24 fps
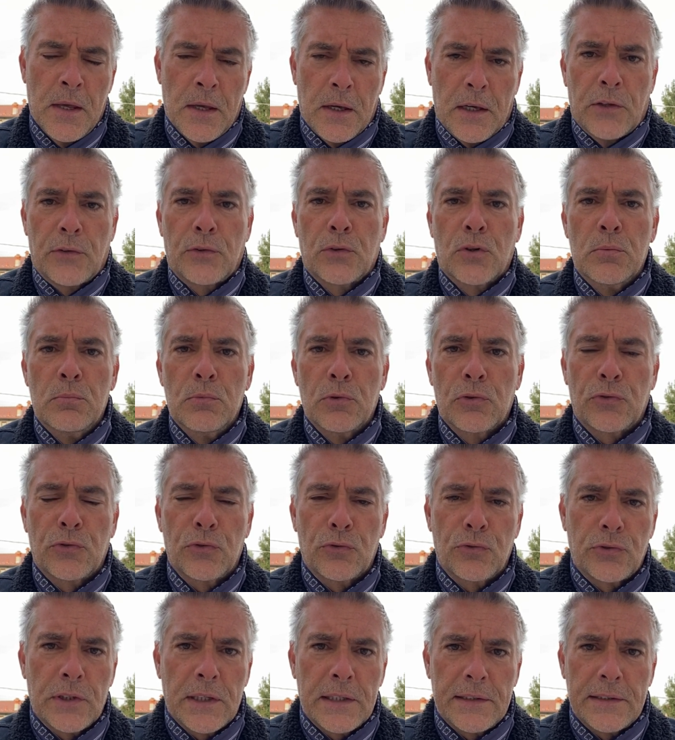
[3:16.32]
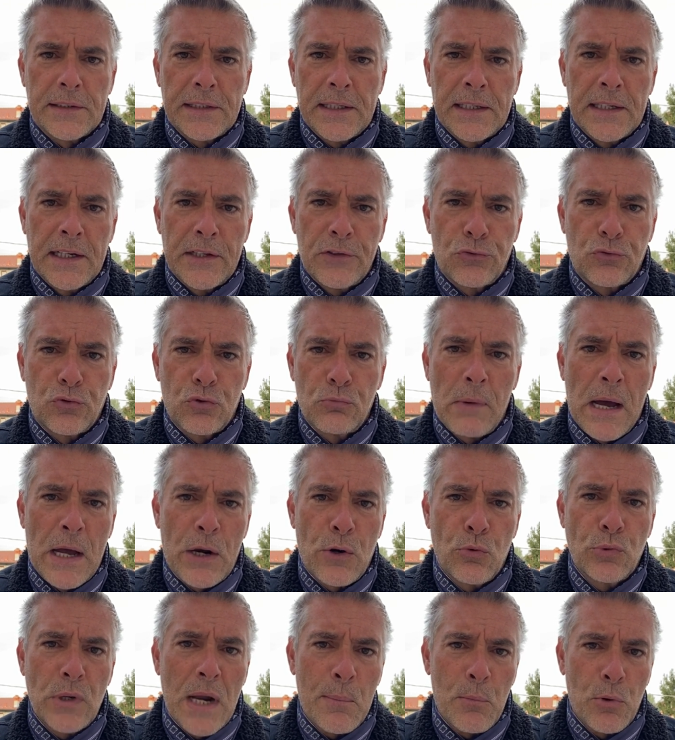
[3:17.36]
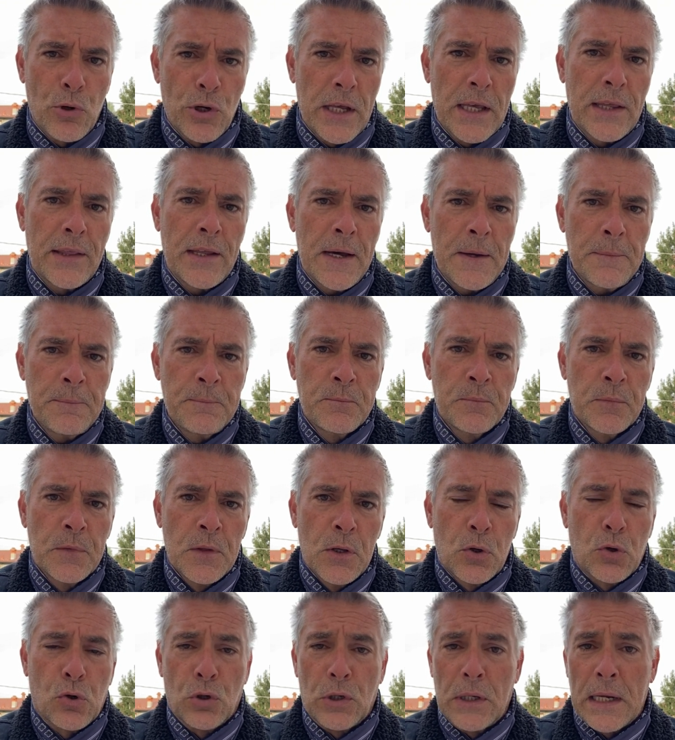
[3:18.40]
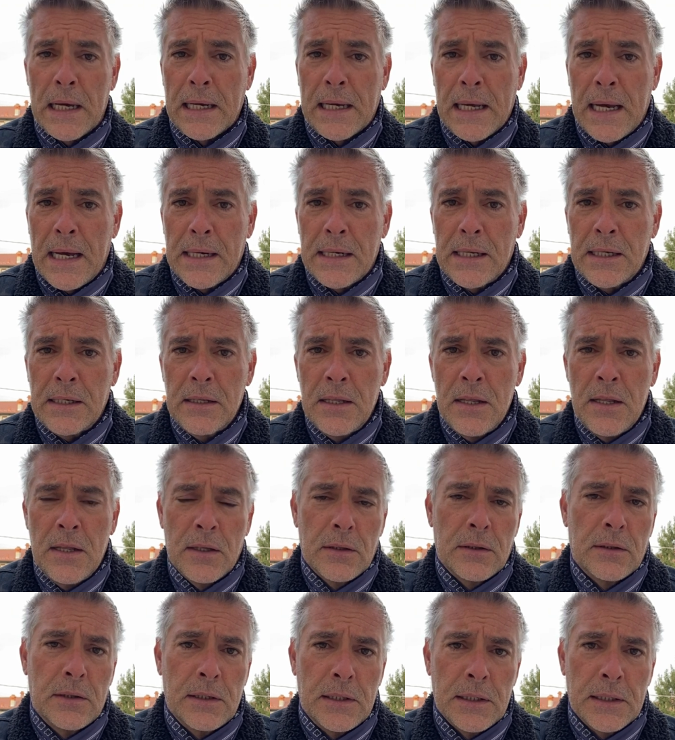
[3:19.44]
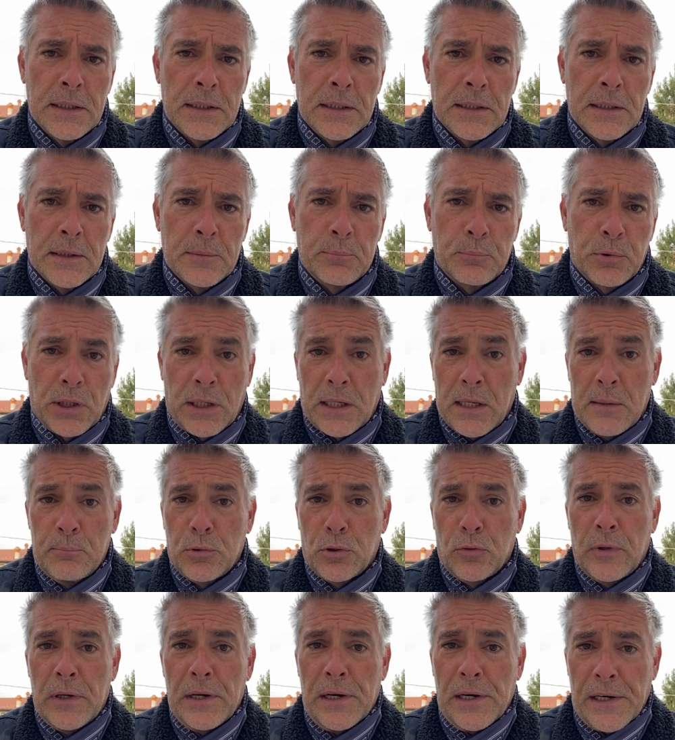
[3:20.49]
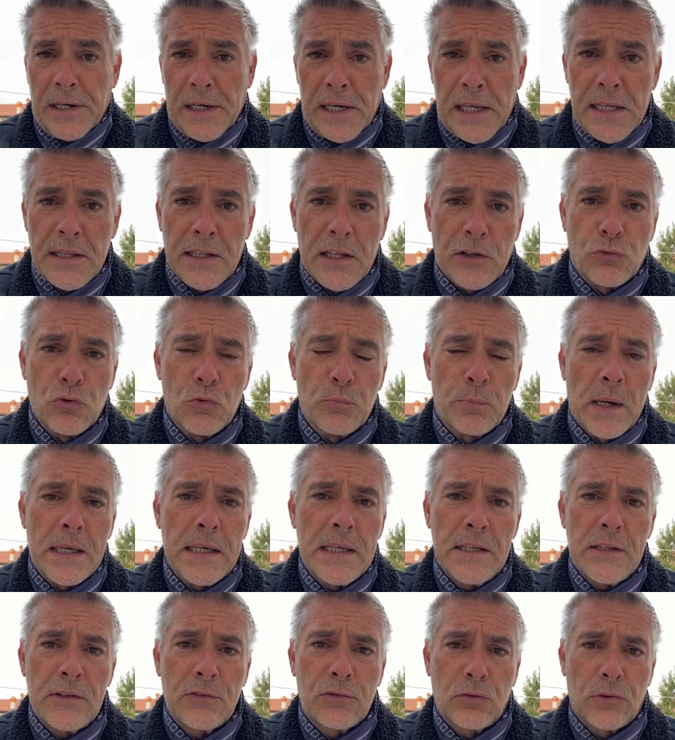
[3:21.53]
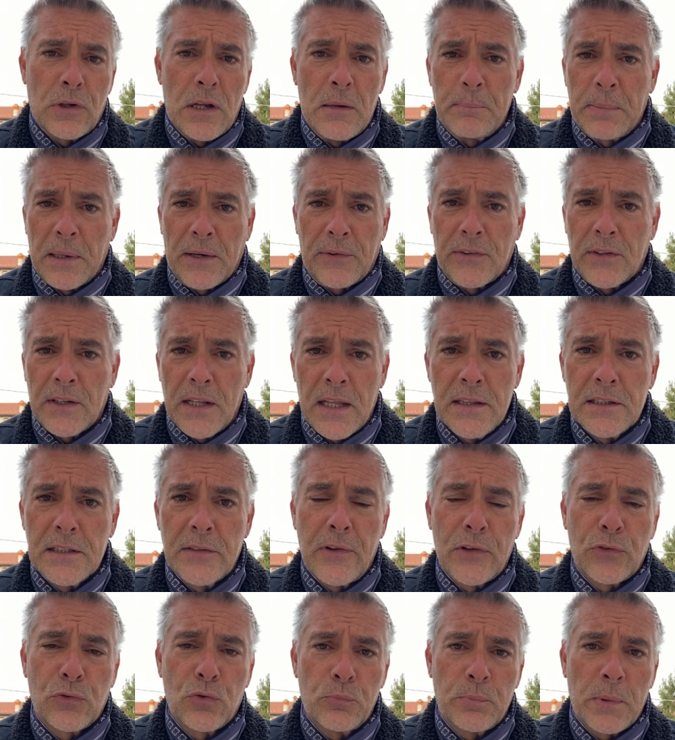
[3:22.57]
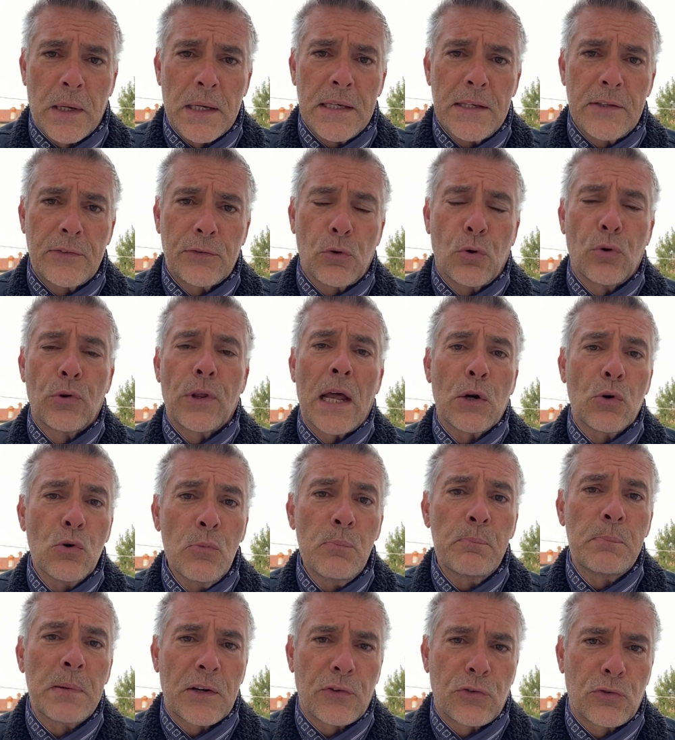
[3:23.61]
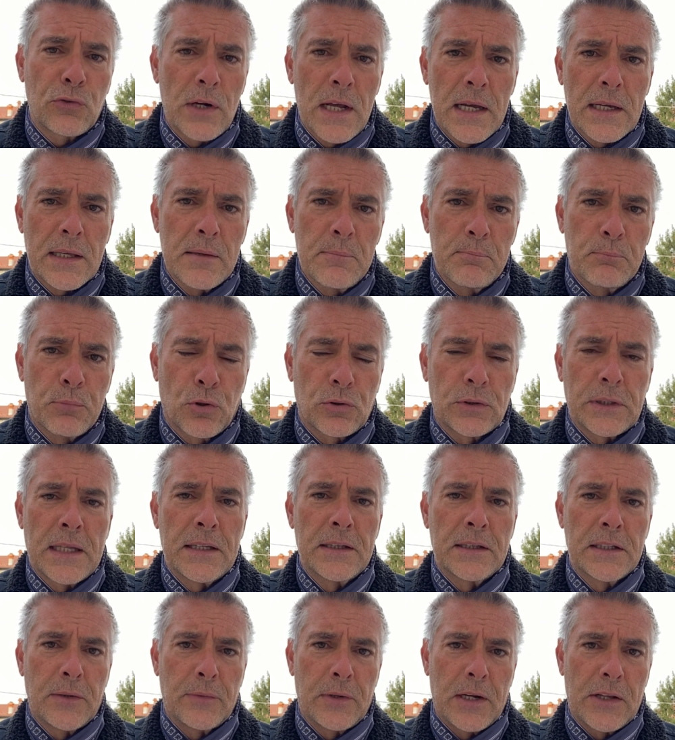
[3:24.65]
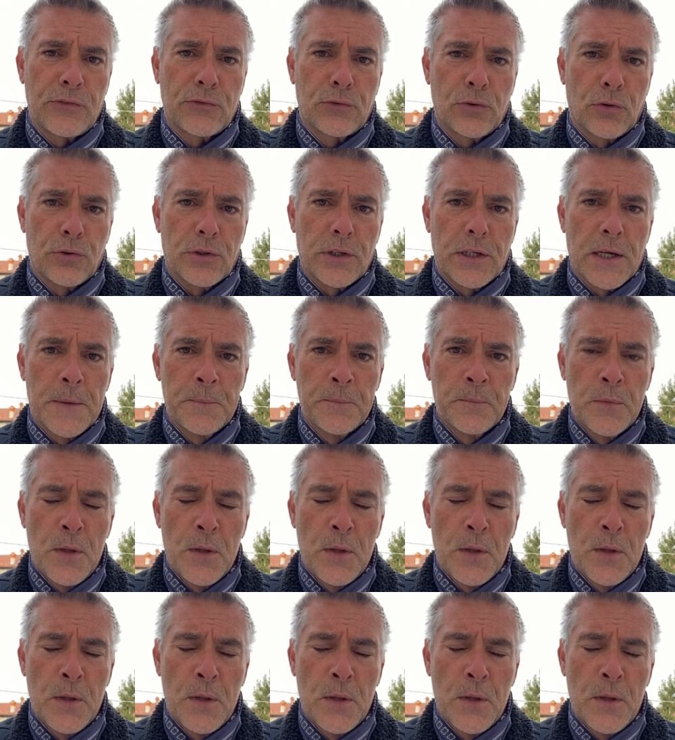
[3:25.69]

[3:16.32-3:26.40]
Es como si usted tiene en su mano una moneda con la cara de, por ejemplo, del rey de su país o del presidente de su país o de algún personaje importante de la historia.